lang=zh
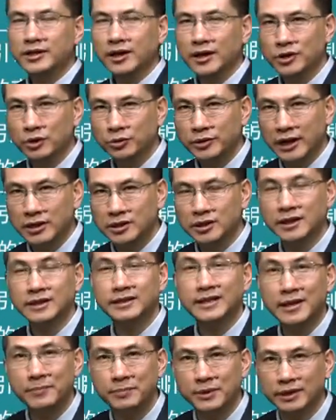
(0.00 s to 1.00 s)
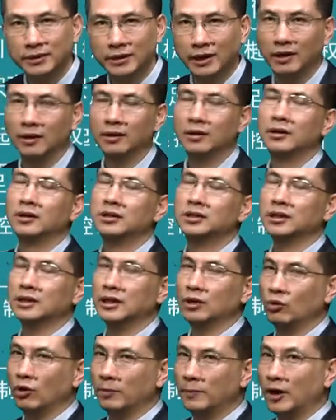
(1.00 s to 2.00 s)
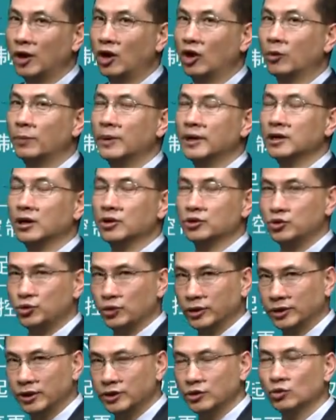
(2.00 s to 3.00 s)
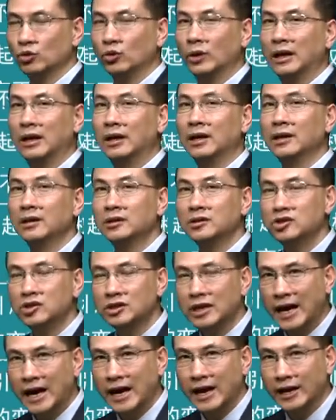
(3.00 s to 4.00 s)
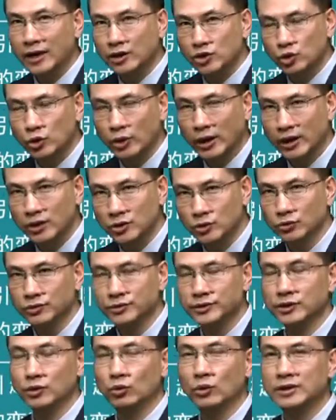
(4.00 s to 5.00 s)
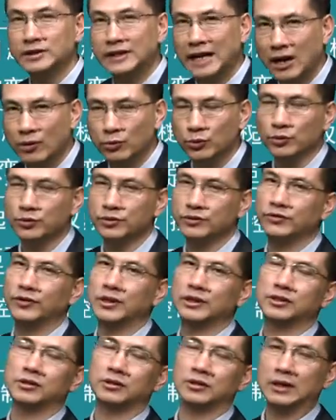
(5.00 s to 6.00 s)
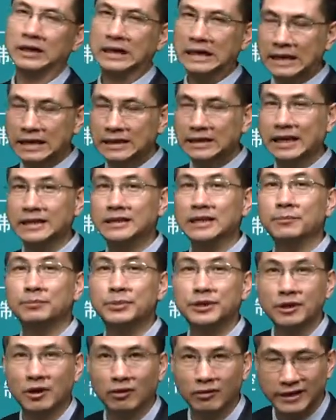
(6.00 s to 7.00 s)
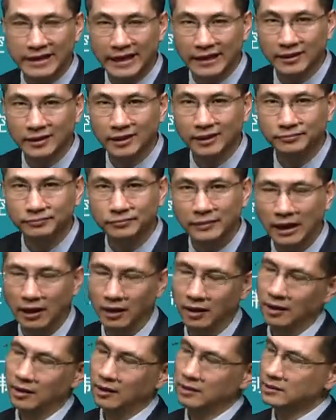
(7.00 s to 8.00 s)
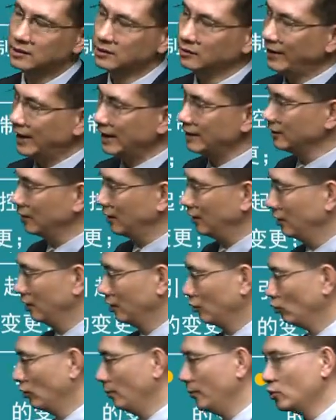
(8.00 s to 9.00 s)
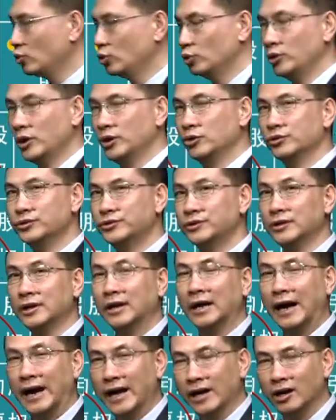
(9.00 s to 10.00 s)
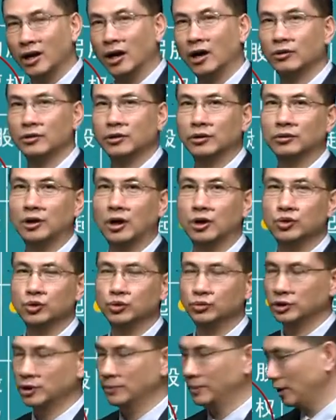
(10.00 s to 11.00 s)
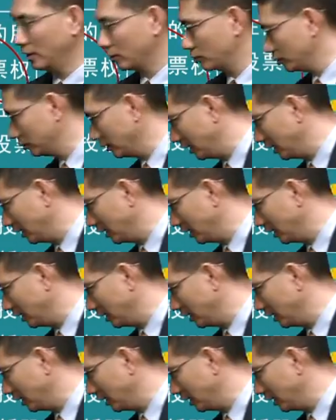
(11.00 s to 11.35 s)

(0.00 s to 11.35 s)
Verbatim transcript: 这个优点是跟谁比呢？是跟我们后边要学的有关债权融资或债务融资方式跟它相比较而言的啊。此外呢，我们股权融资还有一个好好处，什么好处